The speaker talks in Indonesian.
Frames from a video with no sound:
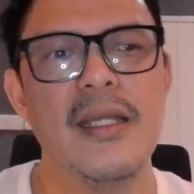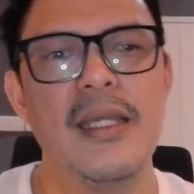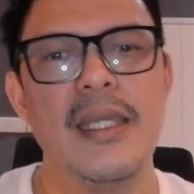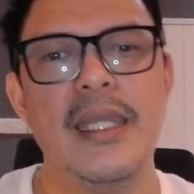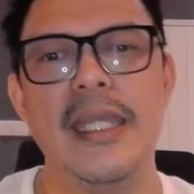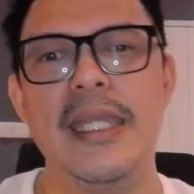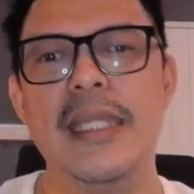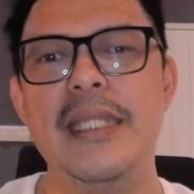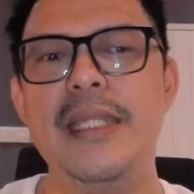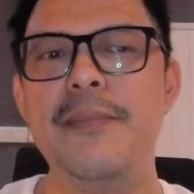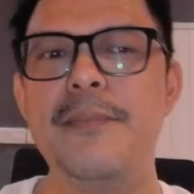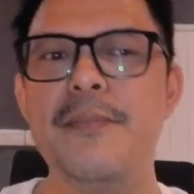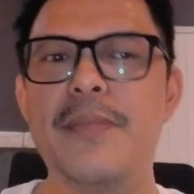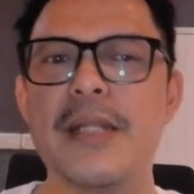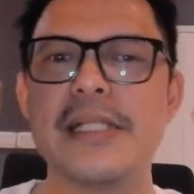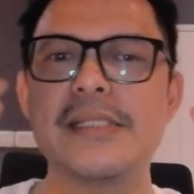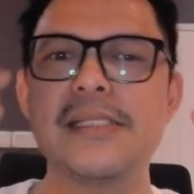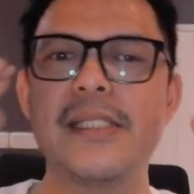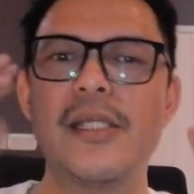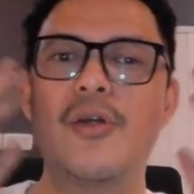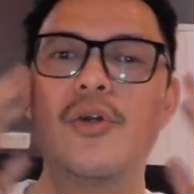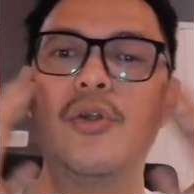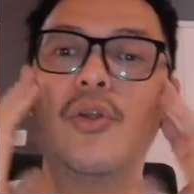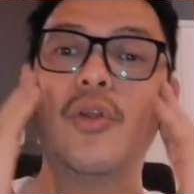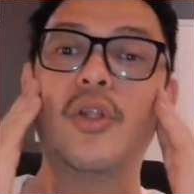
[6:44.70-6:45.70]
Ini
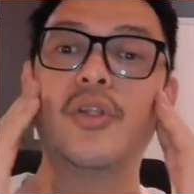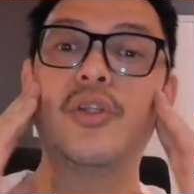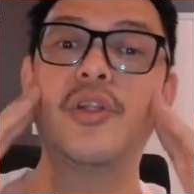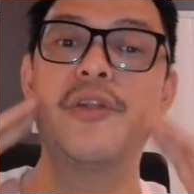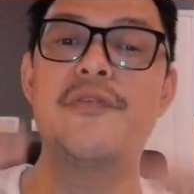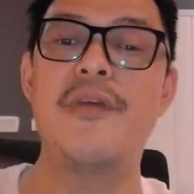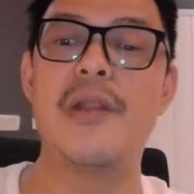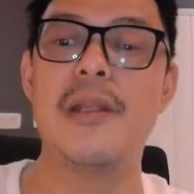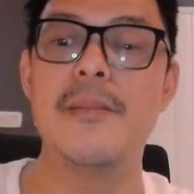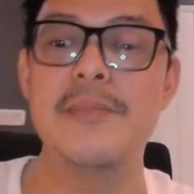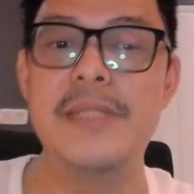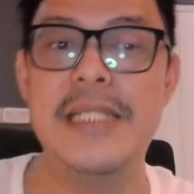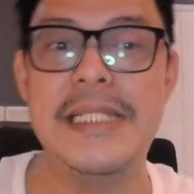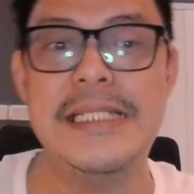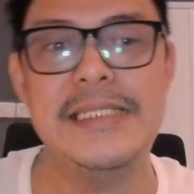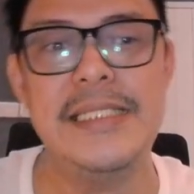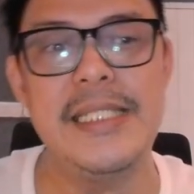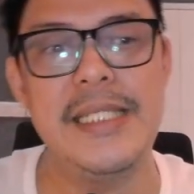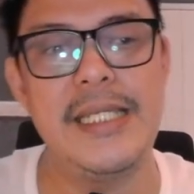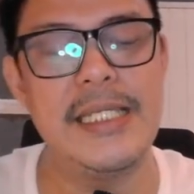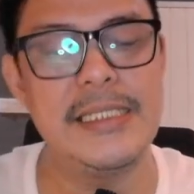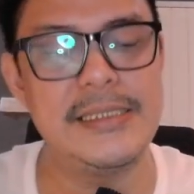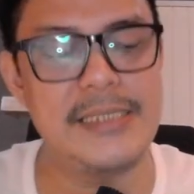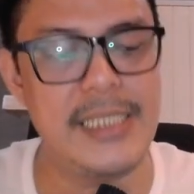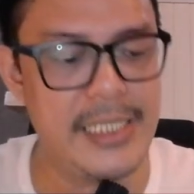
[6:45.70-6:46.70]
berasa gue nonton film Disney
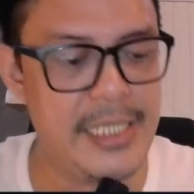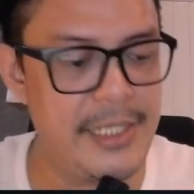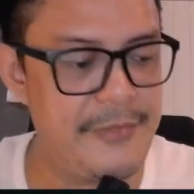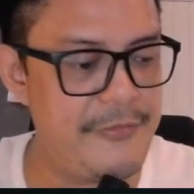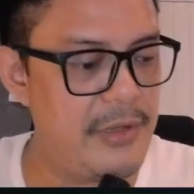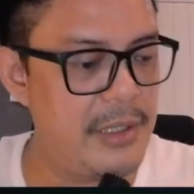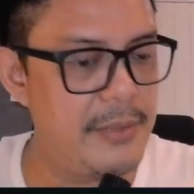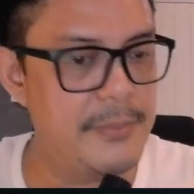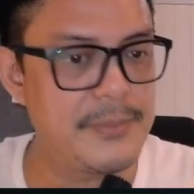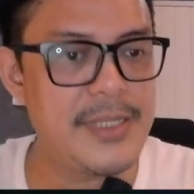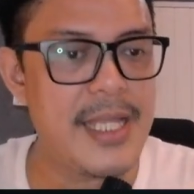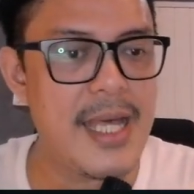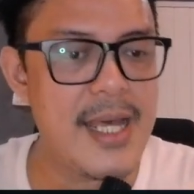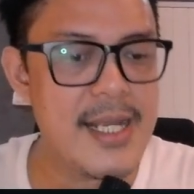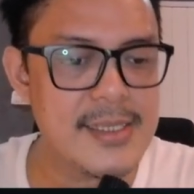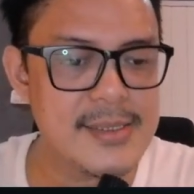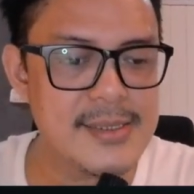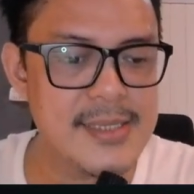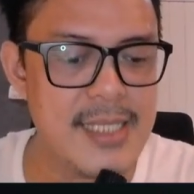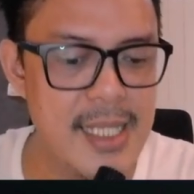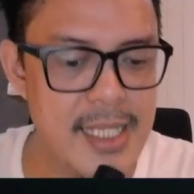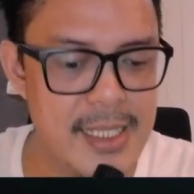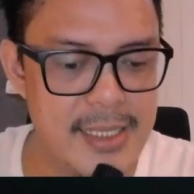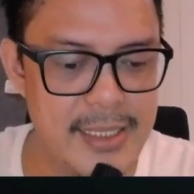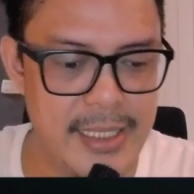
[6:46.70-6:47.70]
guys ya kayak film
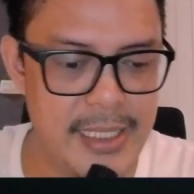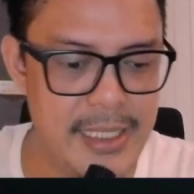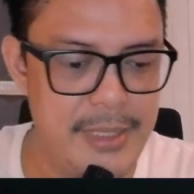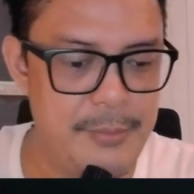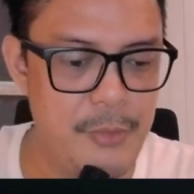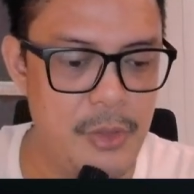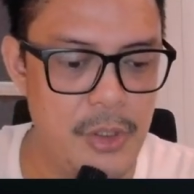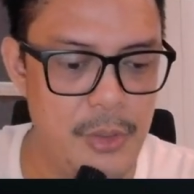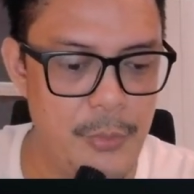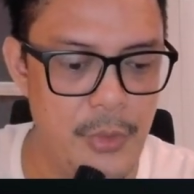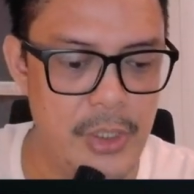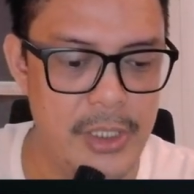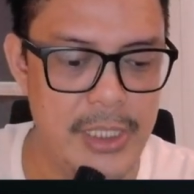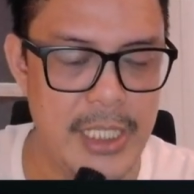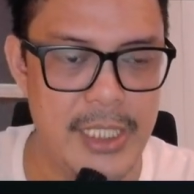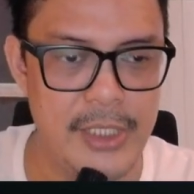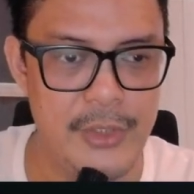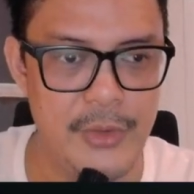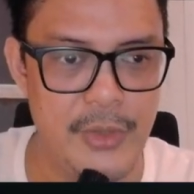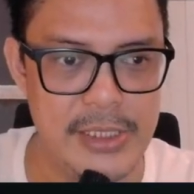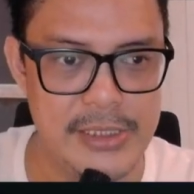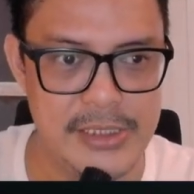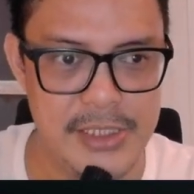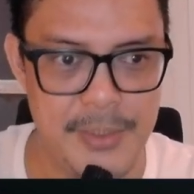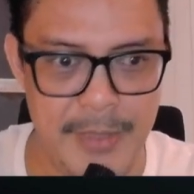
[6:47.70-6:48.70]
Tarzan ya kan mulai-mulai kayak gitu
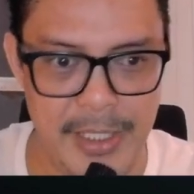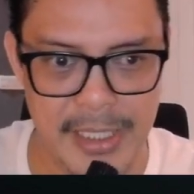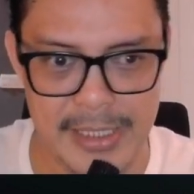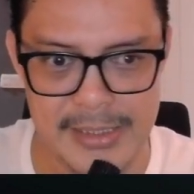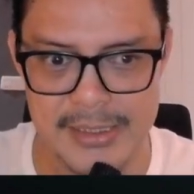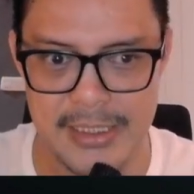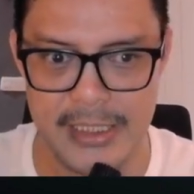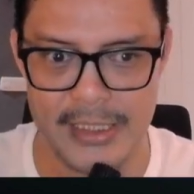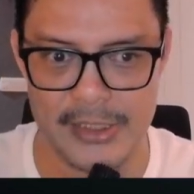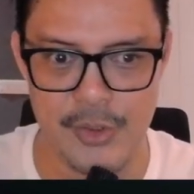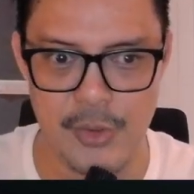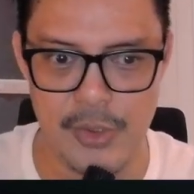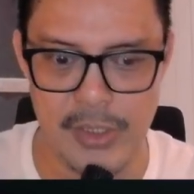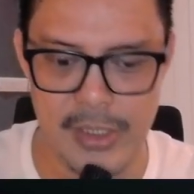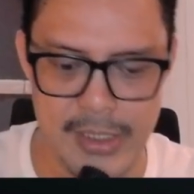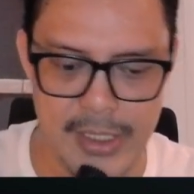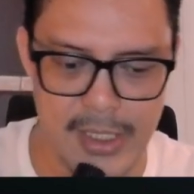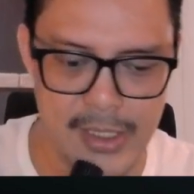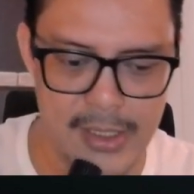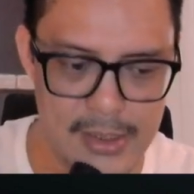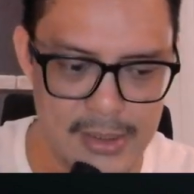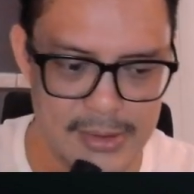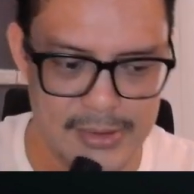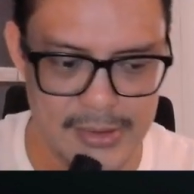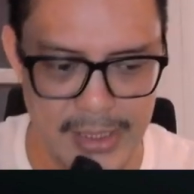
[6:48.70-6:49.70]
guys di bagian sini soalnya
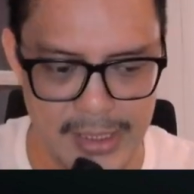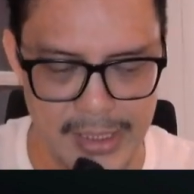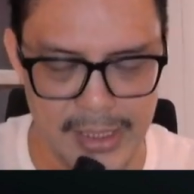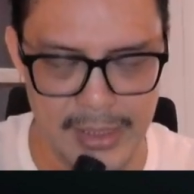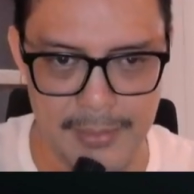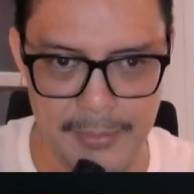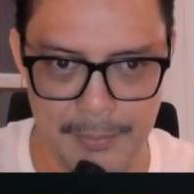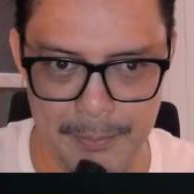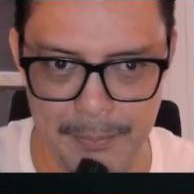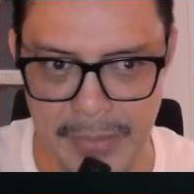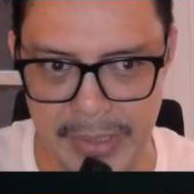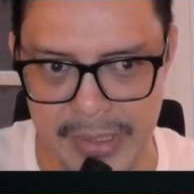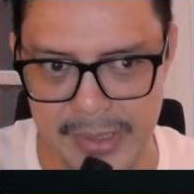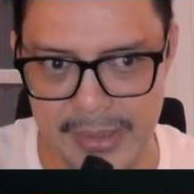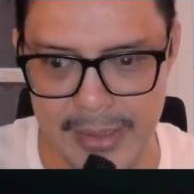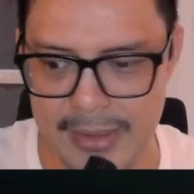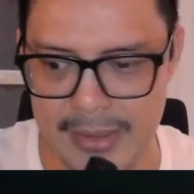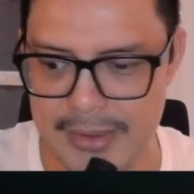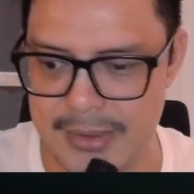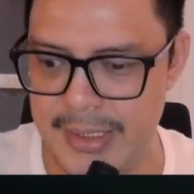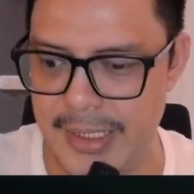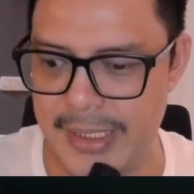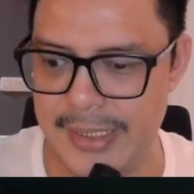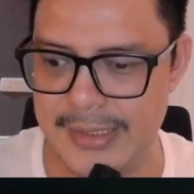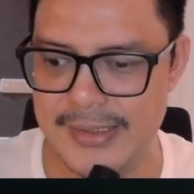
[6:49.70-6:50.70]
dia sedikit beatnya
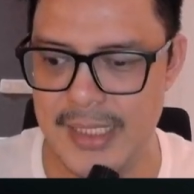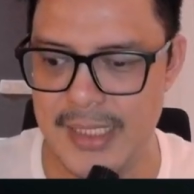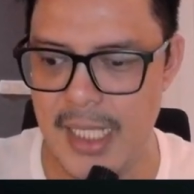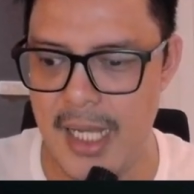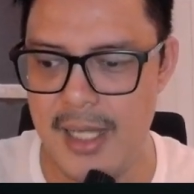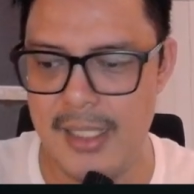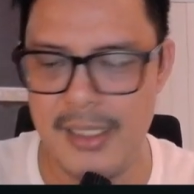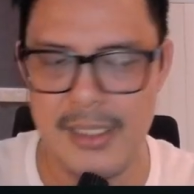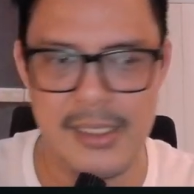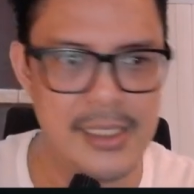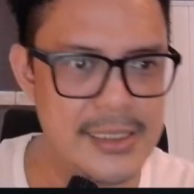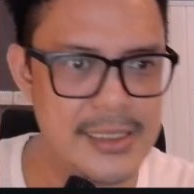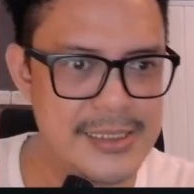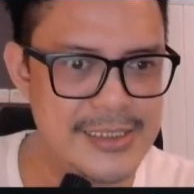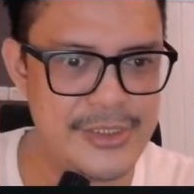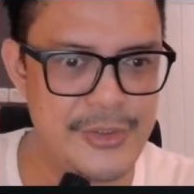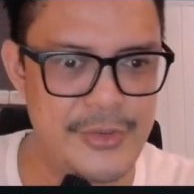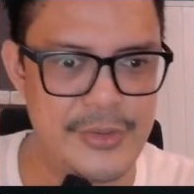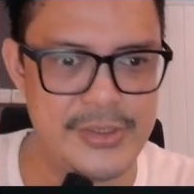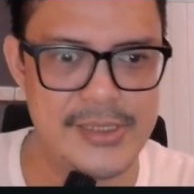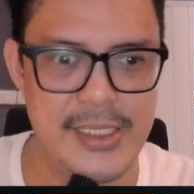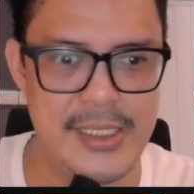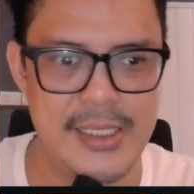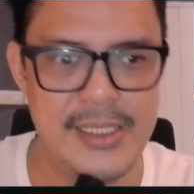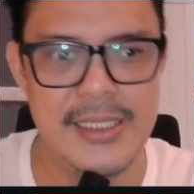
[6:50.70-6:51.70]
sedikit jungle di situ
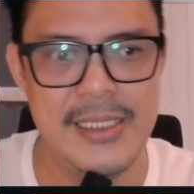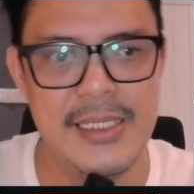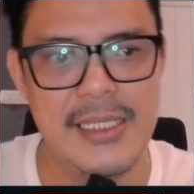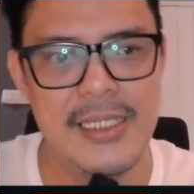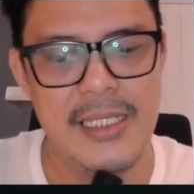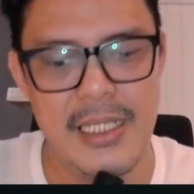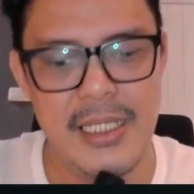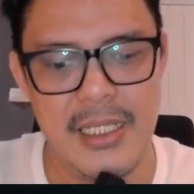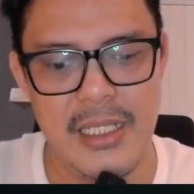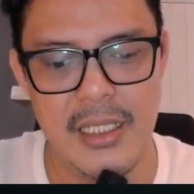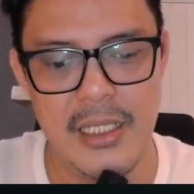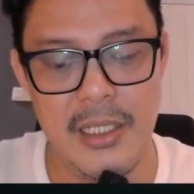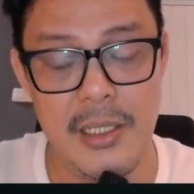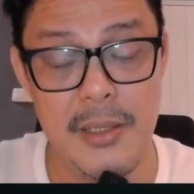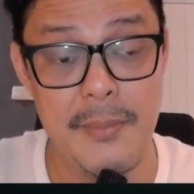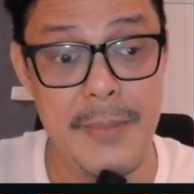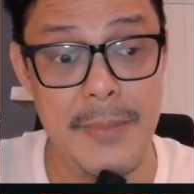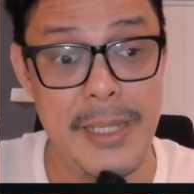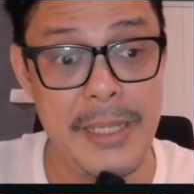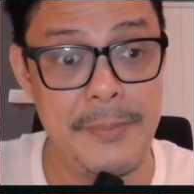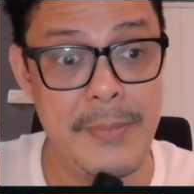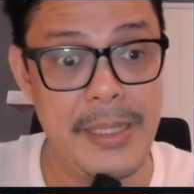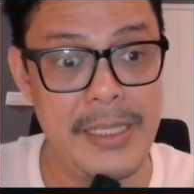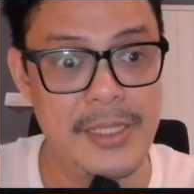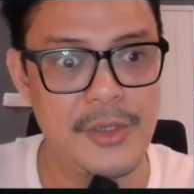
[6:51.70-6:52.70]
guys ya uh,
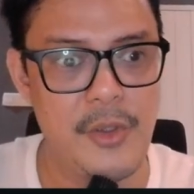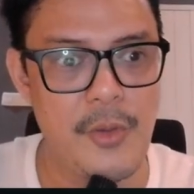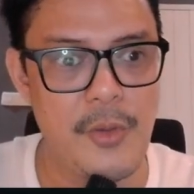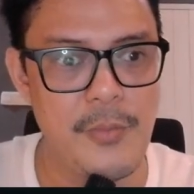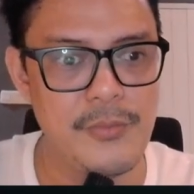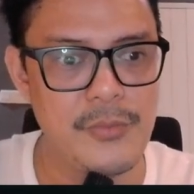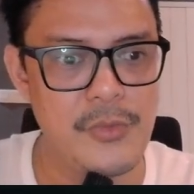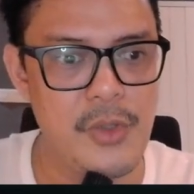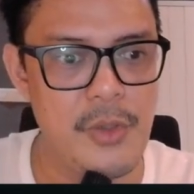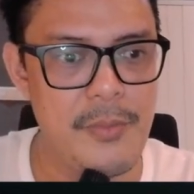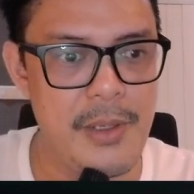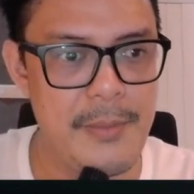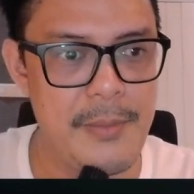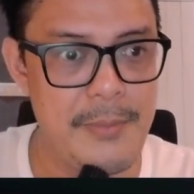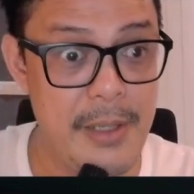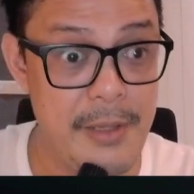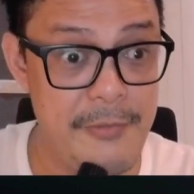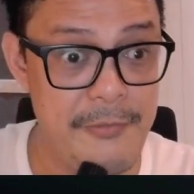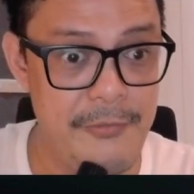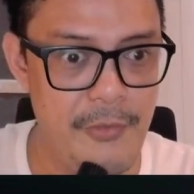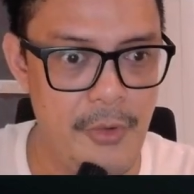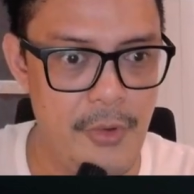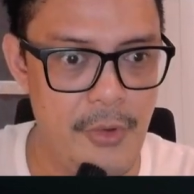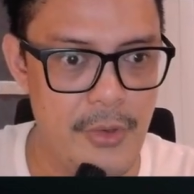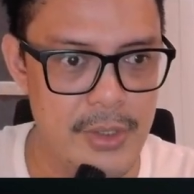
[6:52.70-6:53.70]
main-main tom tom sama
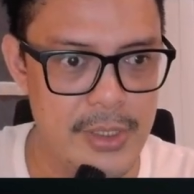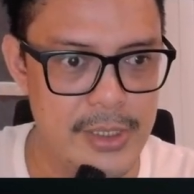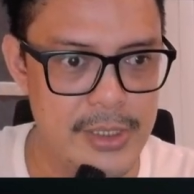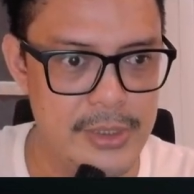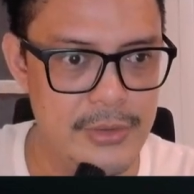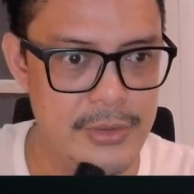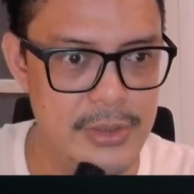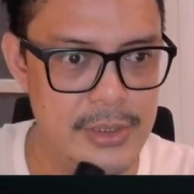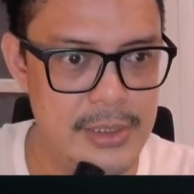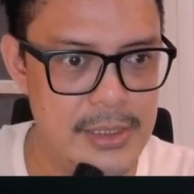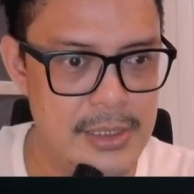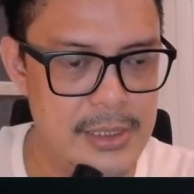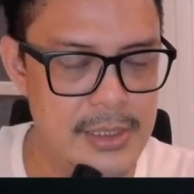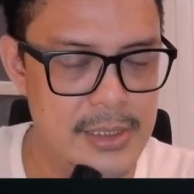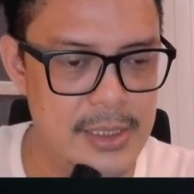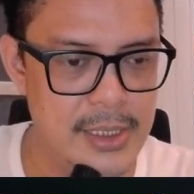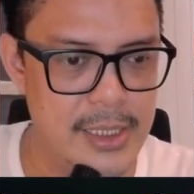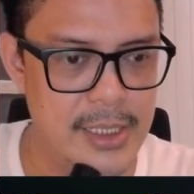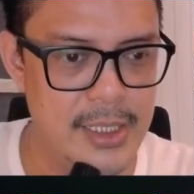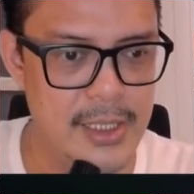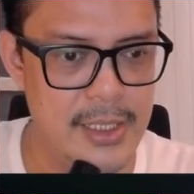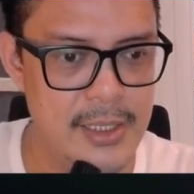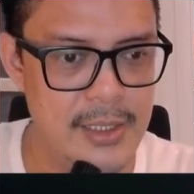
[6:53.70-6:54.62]
floor gitu nih